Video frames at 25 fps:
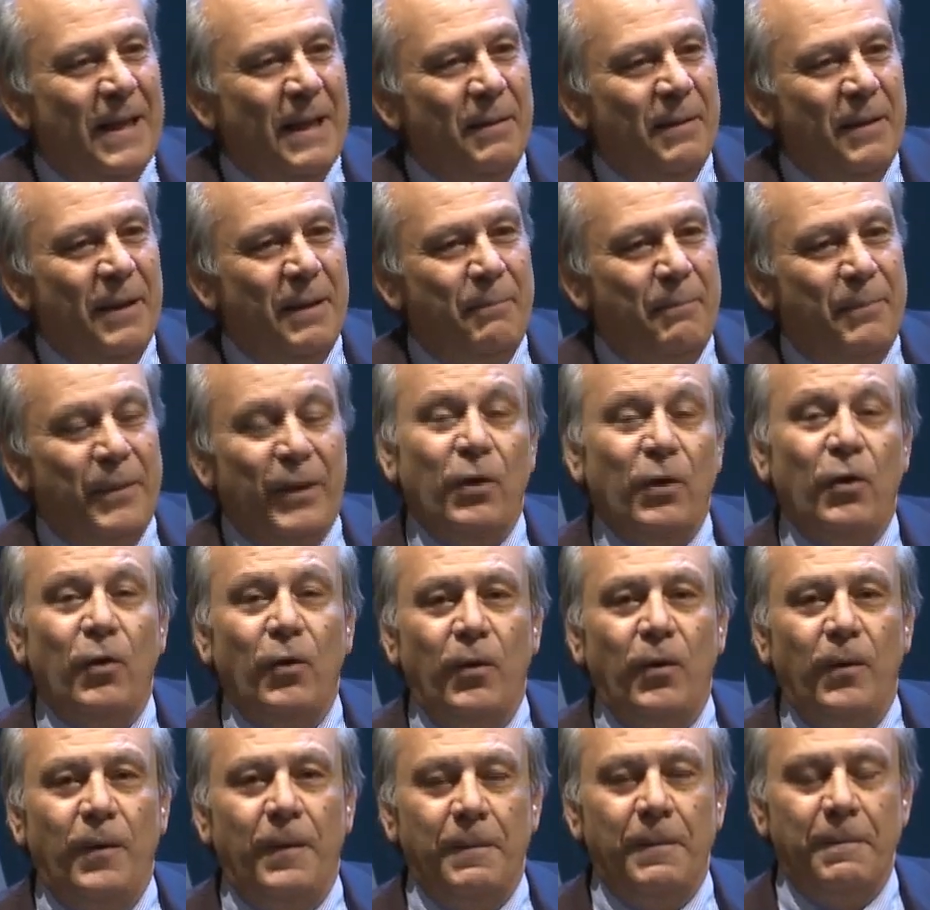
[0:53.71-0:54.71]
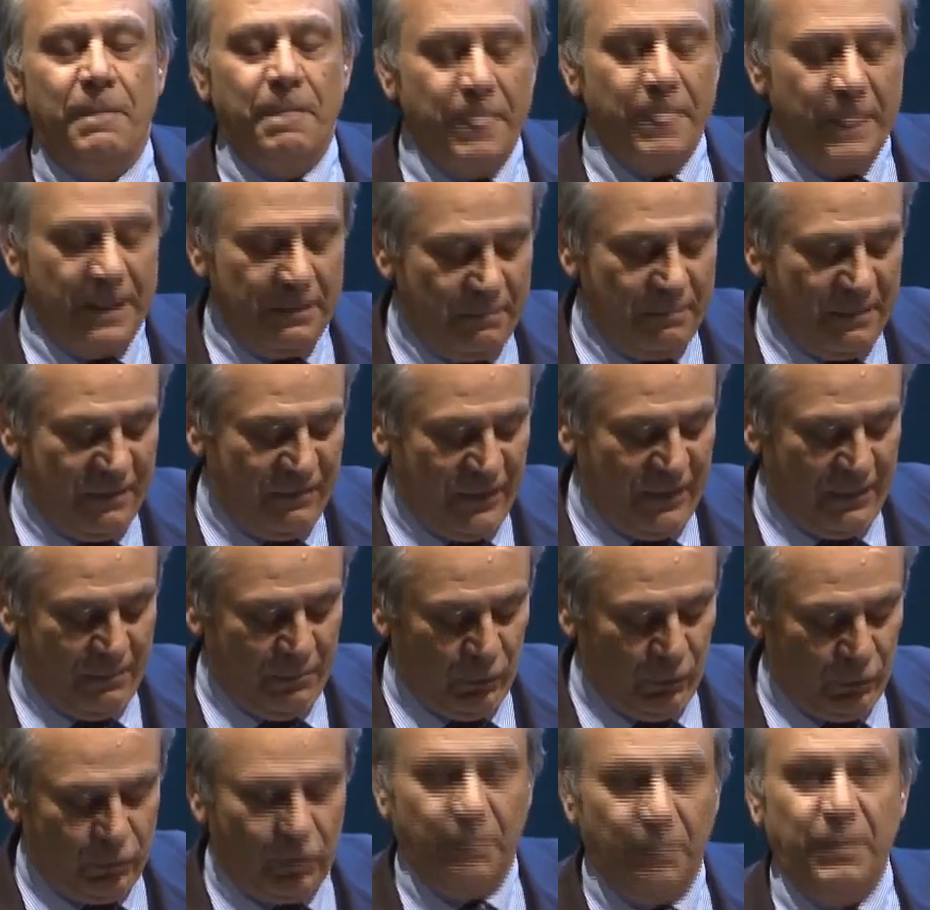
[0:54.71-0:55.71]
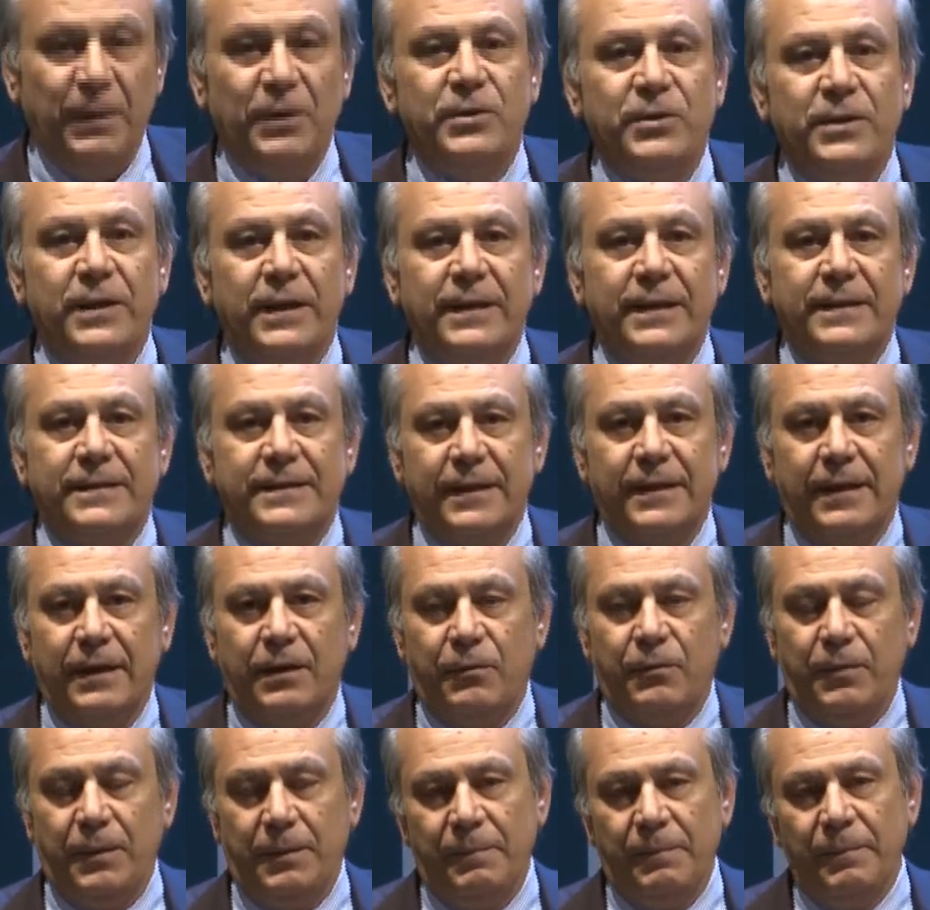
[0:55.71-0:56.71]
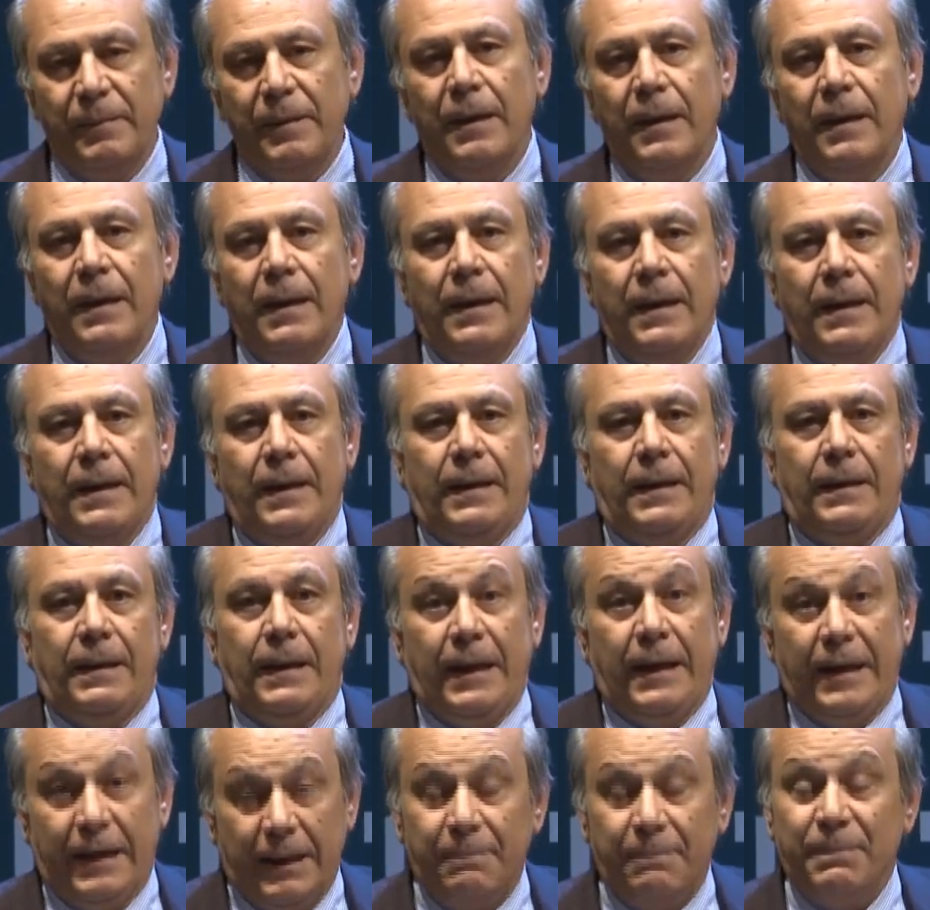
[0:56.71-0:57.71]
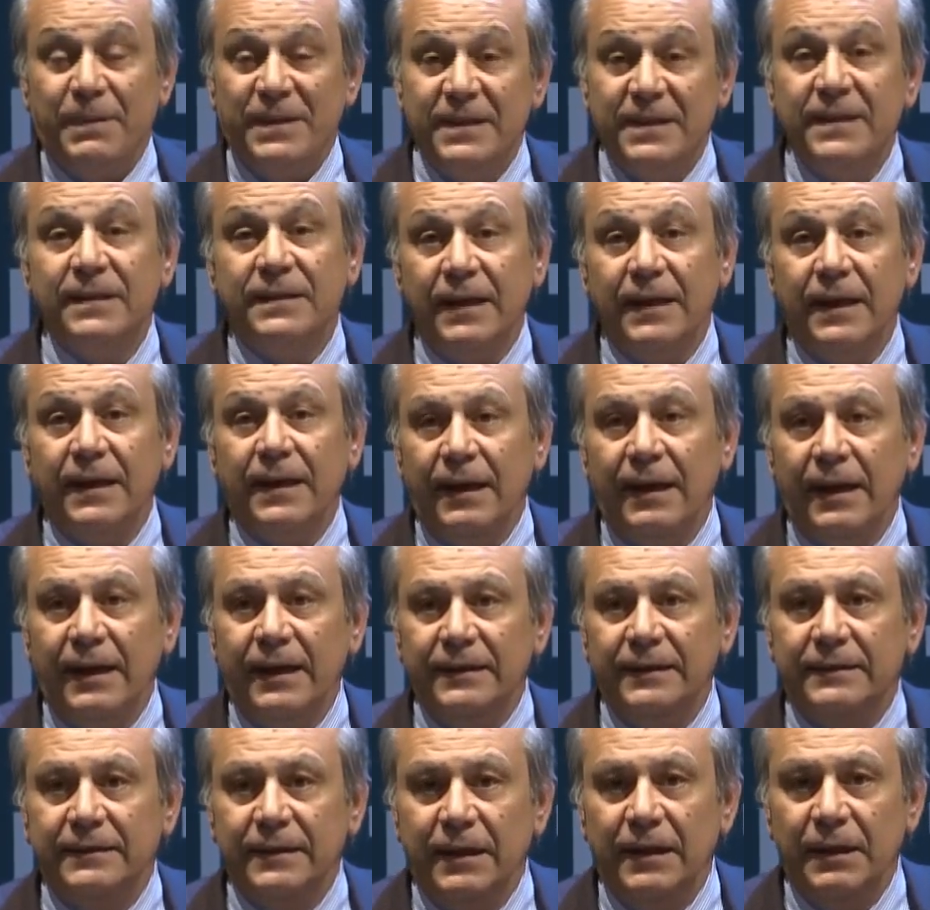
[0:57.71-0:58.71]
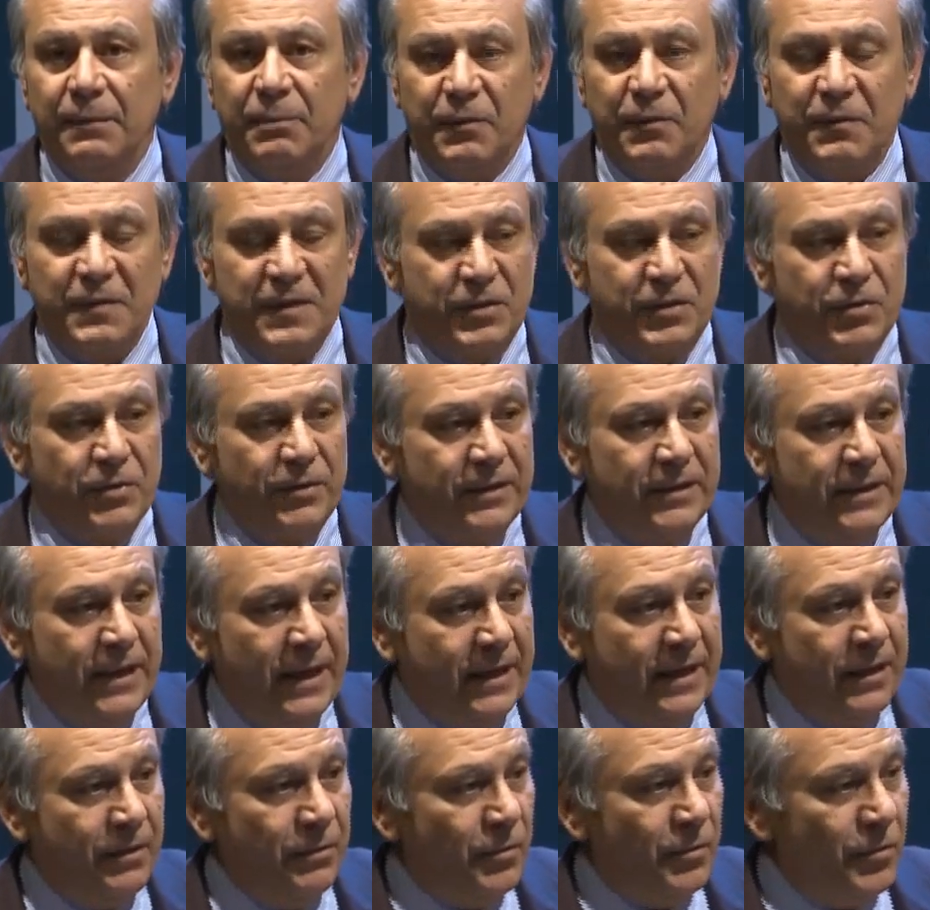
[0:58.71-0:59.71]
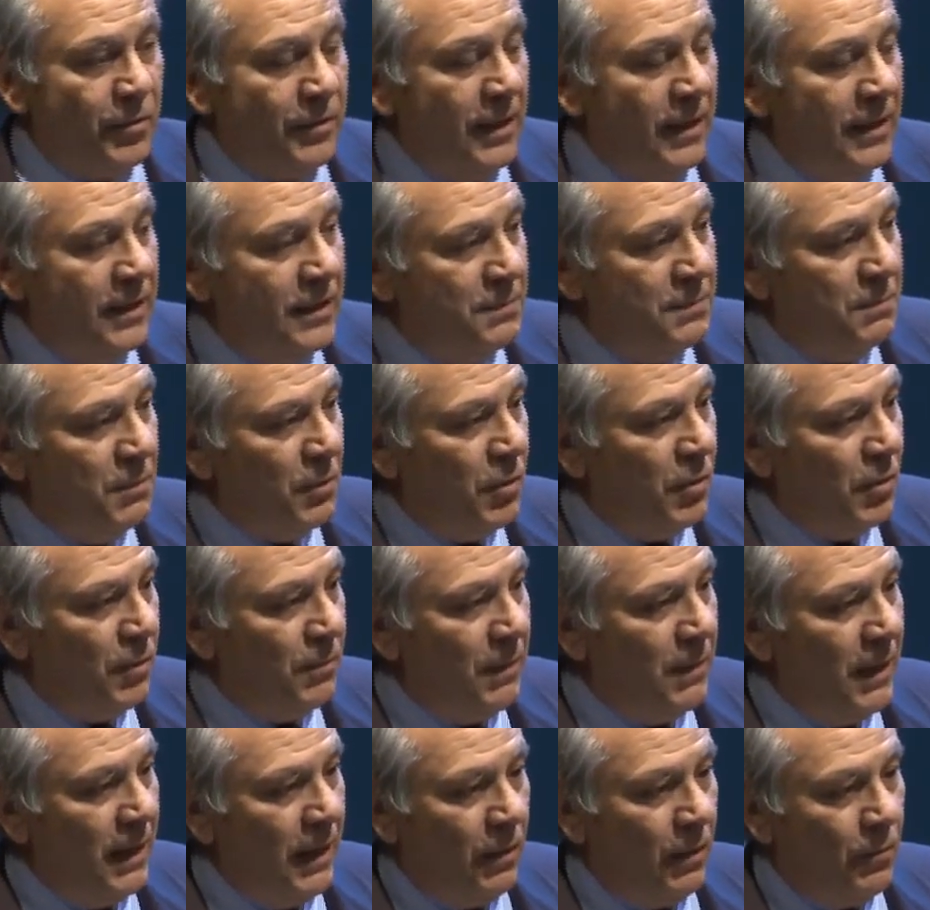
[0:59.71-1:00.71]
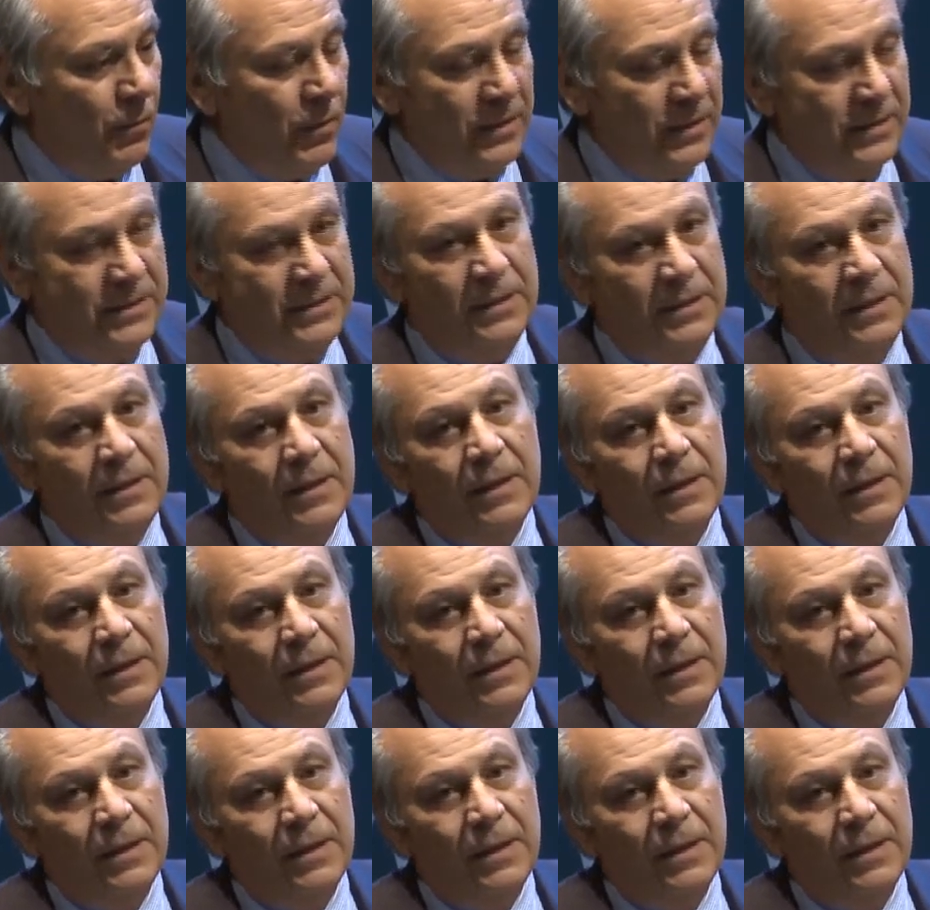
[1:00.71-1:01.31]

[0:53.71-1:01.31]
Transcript: Eh, però mm, mi fa molto piacere essere qui e rappresentare la rete delle professioni tecniche, un organismo che ormai ha quasi